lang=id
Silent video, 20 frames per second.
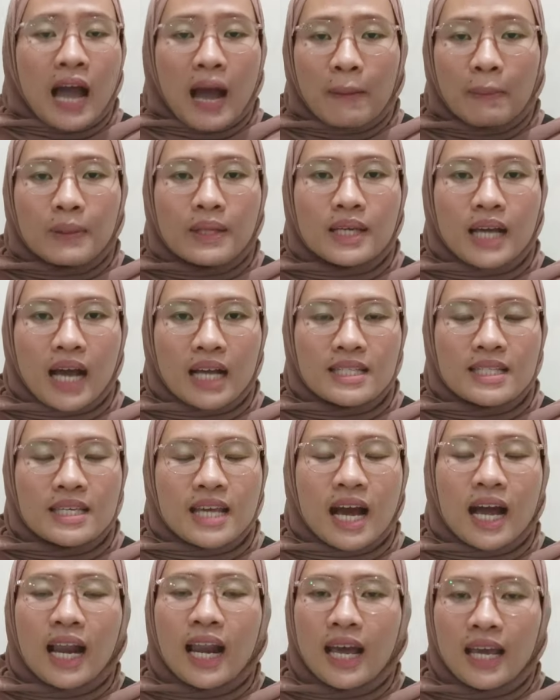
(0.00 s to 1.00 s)

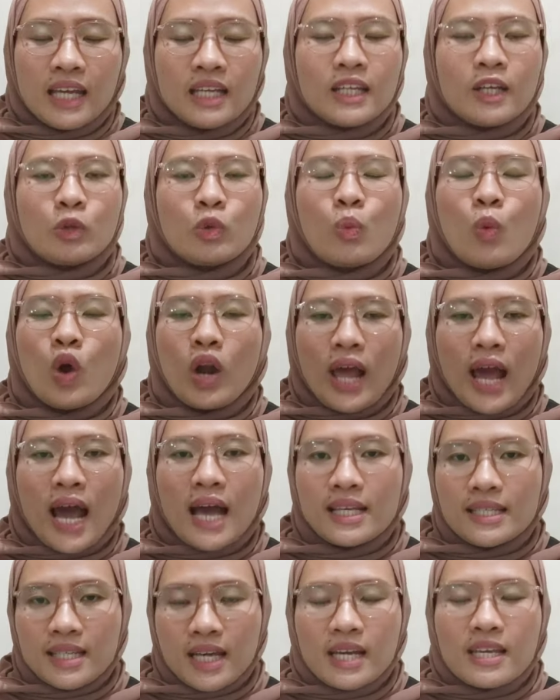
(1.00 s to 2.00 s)
aplikasi yang lain gitu boleh
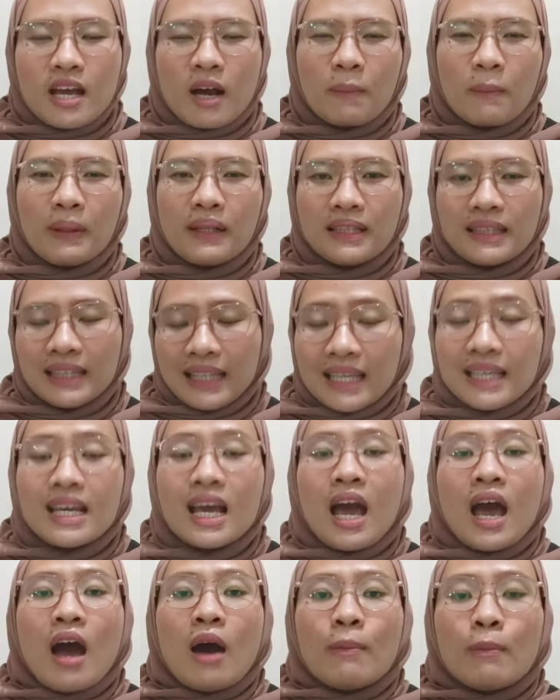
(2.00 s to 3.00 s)
aja yang penting